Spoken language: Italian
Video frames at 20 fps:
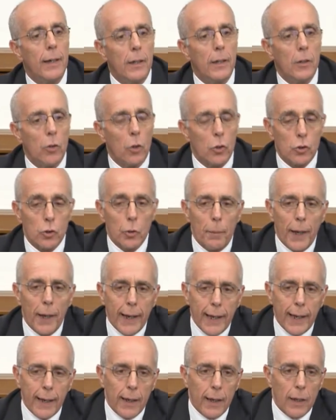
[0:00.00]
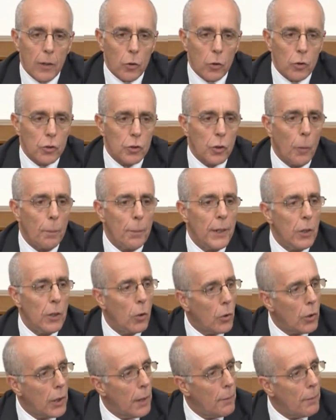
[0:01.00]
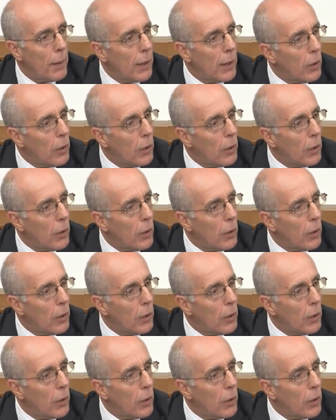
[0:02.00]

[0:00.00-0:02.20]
il nostro parere, la nostra opinione,